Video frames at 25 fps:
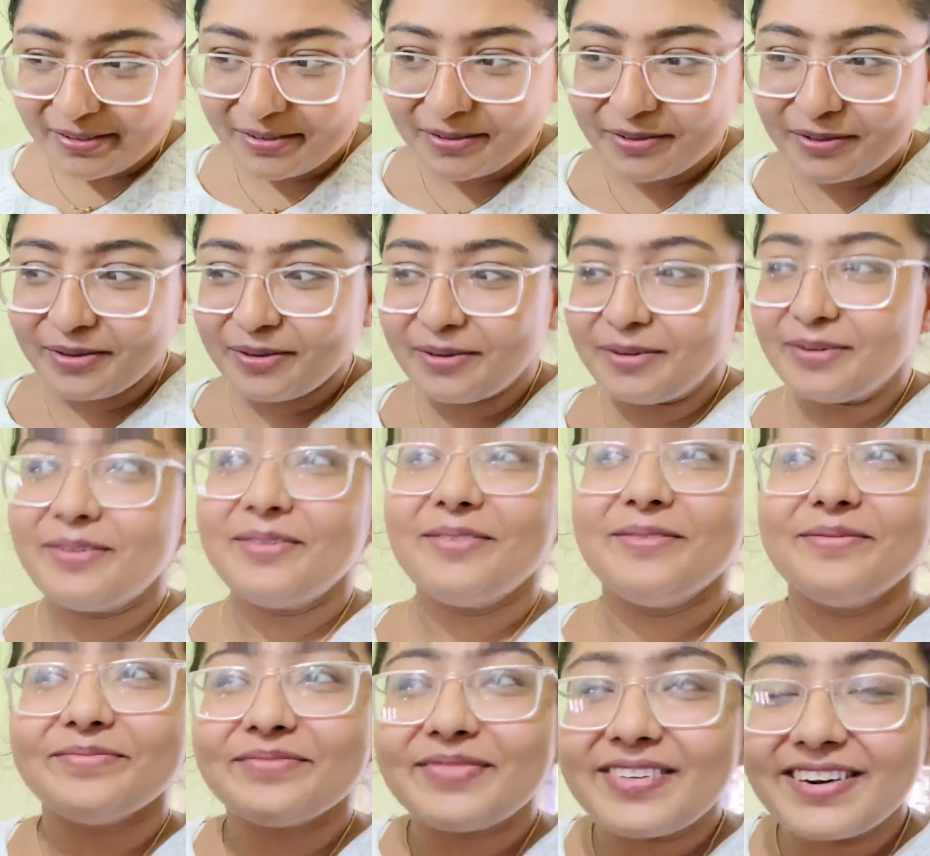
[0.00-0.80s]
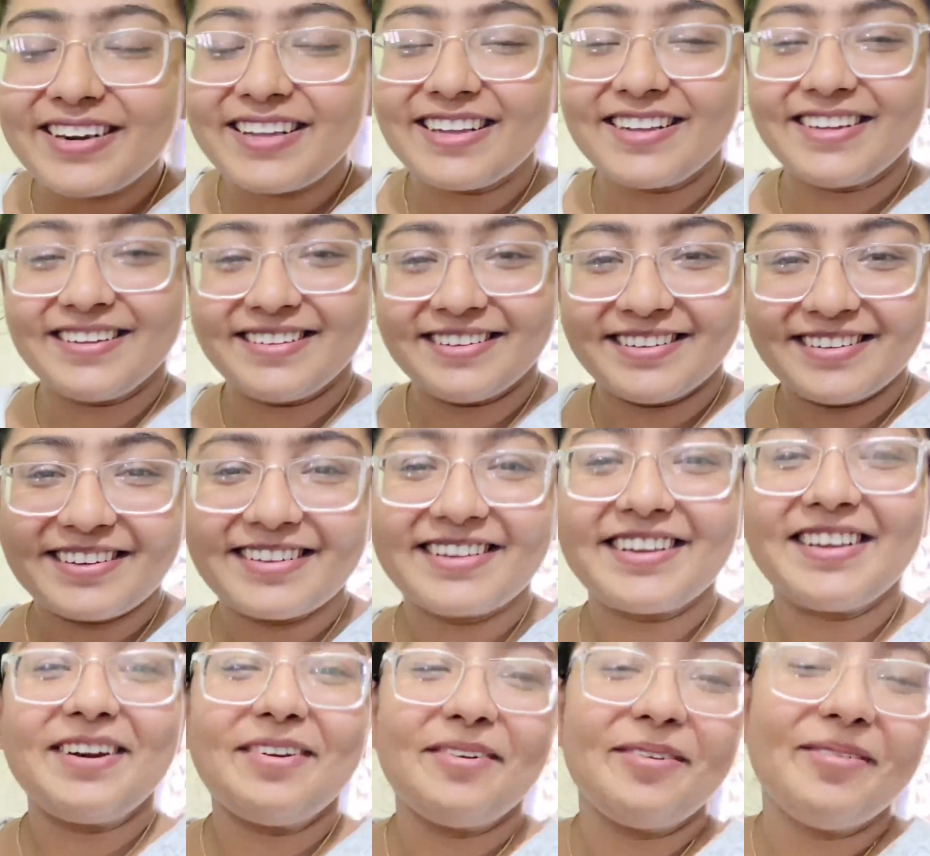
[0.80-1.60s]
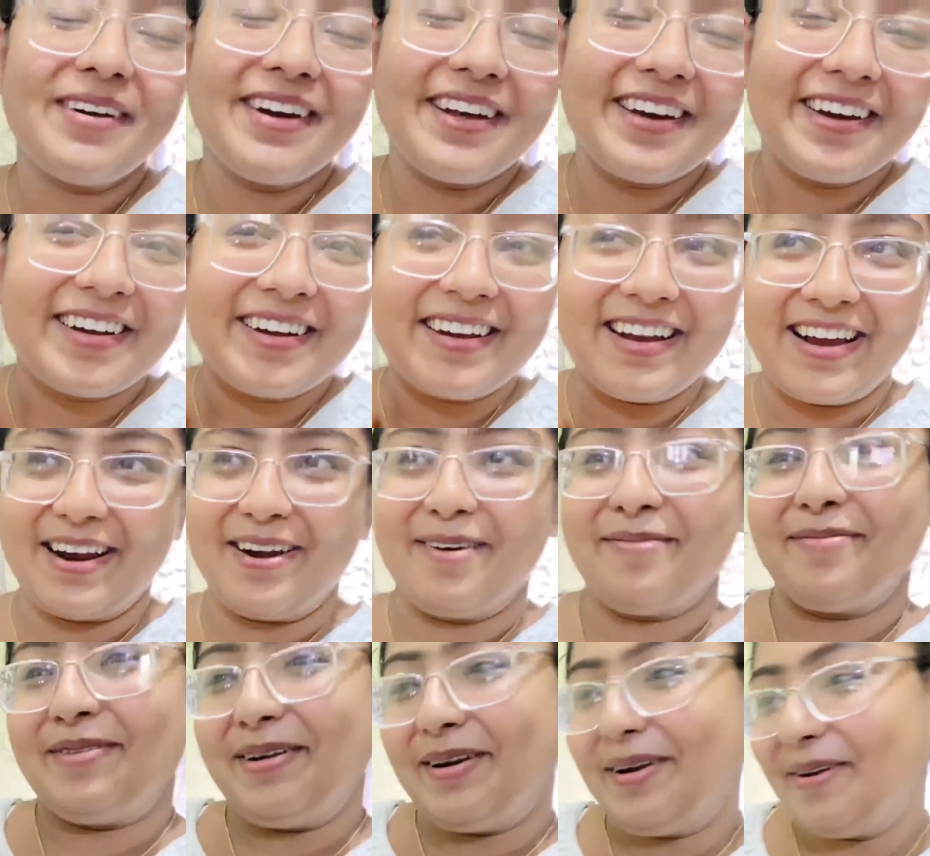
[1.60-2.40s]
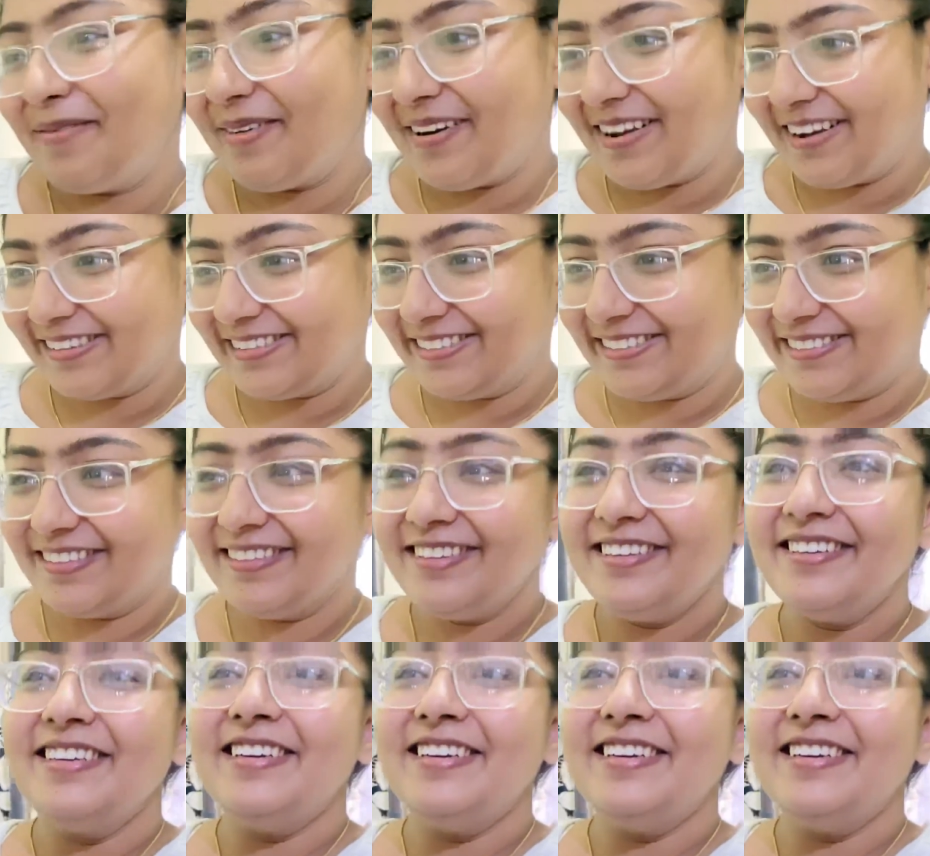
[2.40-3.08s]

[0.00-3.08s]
তো মানে কীরকম একটা খারাপ খারাপ লাগছে